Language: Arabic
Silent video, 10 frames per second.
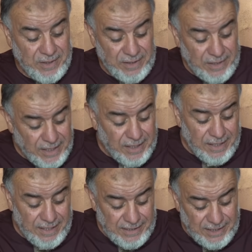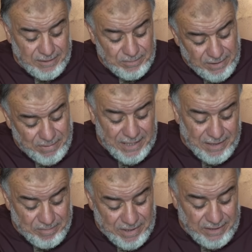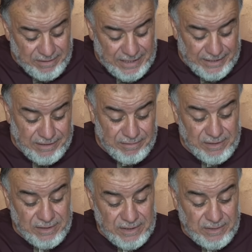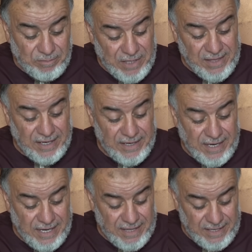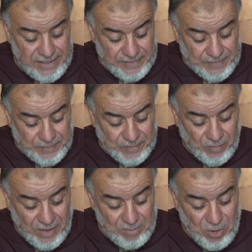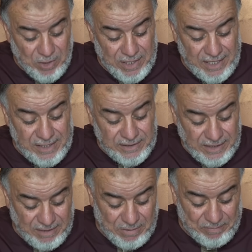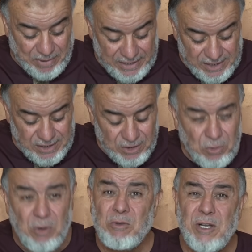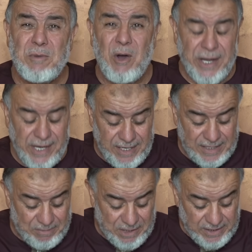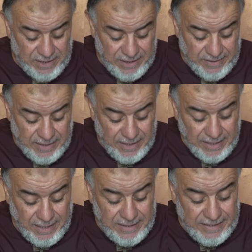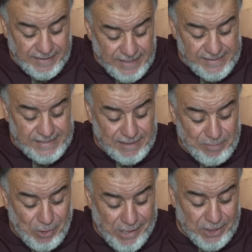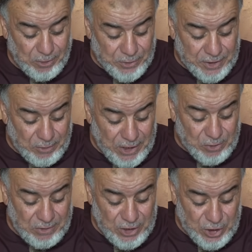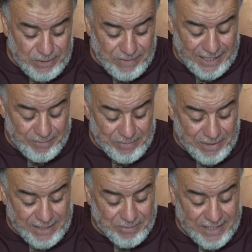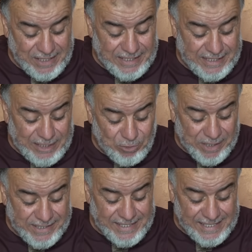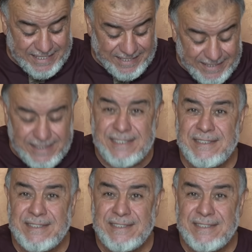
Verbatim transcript: نقرأ عليكم بعض يعني مثلا هذا موقع هبة بريس وكل المواقع كتبت قال اهتزت مواقع التواصل الاجتماعي بالمغرب خلال اليومين الأخيرين